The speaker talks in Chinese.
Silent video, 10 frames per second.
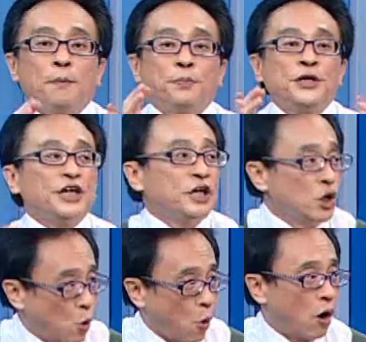
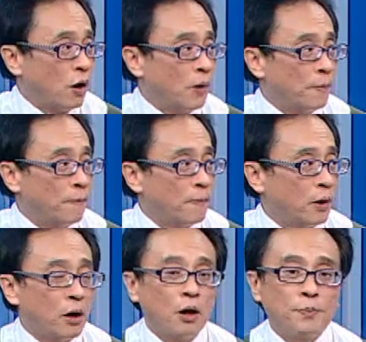苹果，嗯，
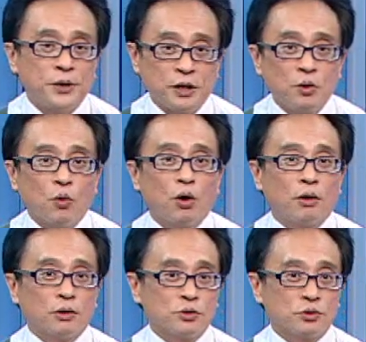哦，苹
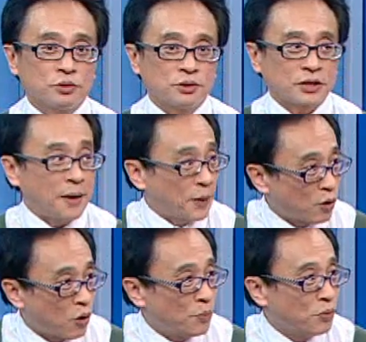果财报
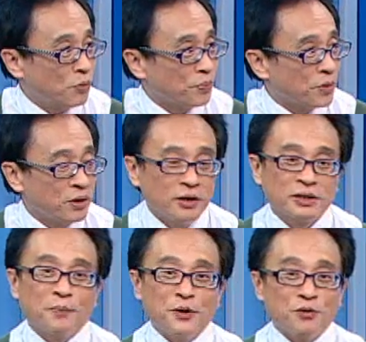公布，嗯，
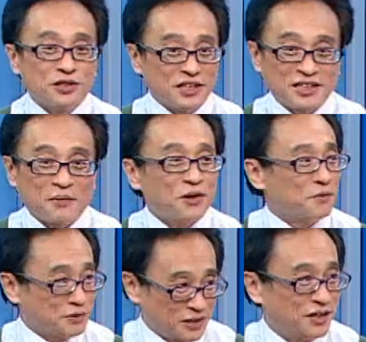那苹果今天财报
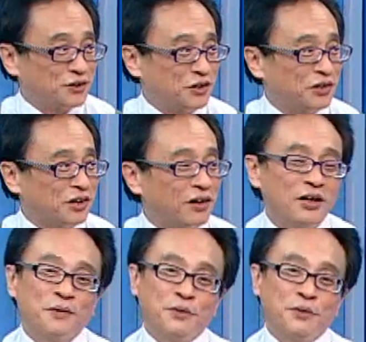公布是很有趣的哦。